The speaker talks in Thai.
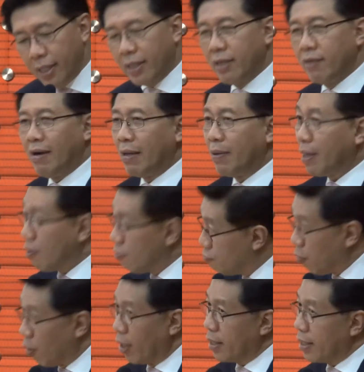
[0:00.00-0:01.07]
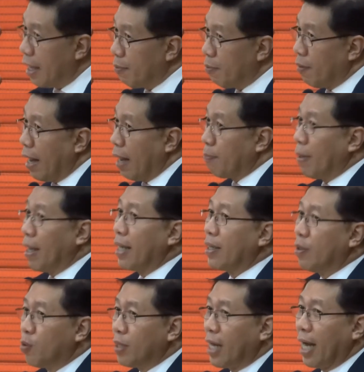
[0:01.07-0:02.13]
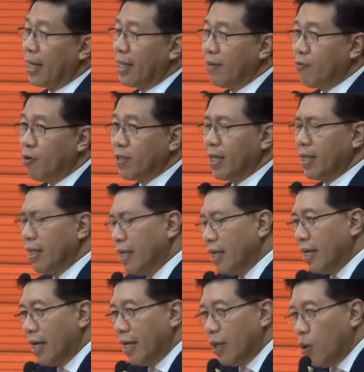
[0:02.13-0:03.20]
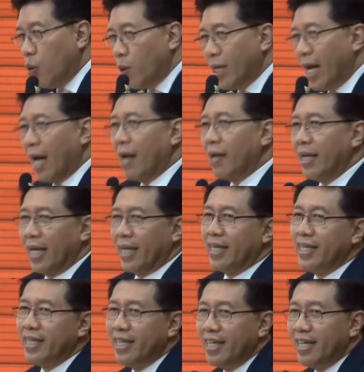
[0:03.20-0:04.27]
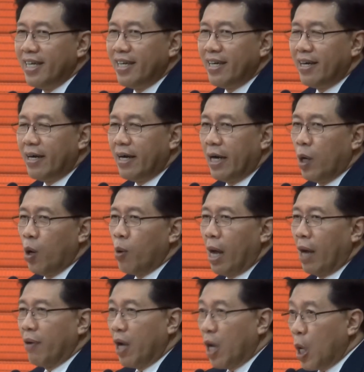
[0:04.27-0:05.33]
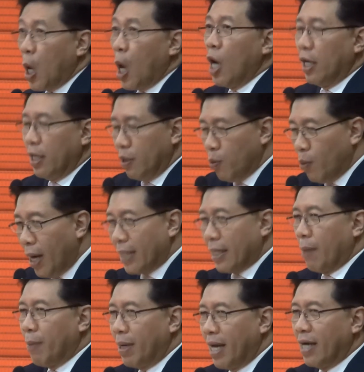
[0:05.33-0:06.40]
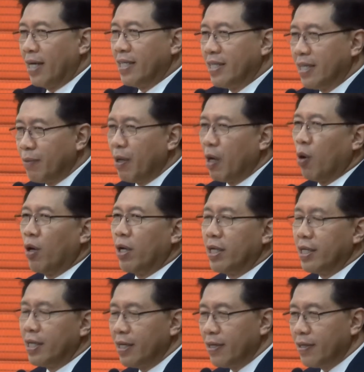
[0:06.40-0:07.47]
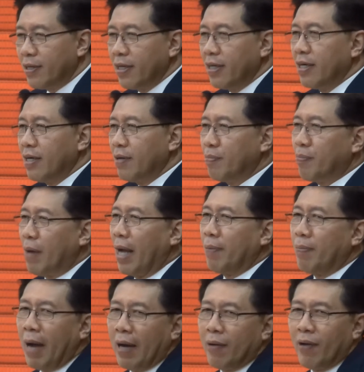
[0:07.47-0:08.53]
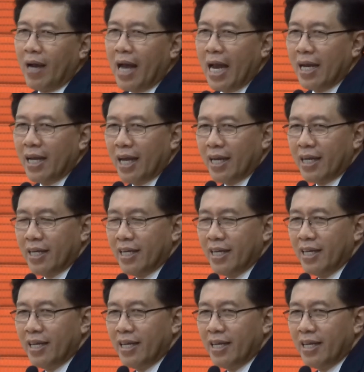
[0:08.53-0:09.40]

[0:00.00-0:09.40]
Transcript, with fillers: นี่คือความสามารถของฝนถ้ามีเวลาไปดูหนังเรื่องฟอสเซนดูอย่างละเอียดดูอย่างวิเคราะห์ว่าทำไมหนังนี้จึงมีคนซื้อไป1,000 กว่าล้านเหรียญ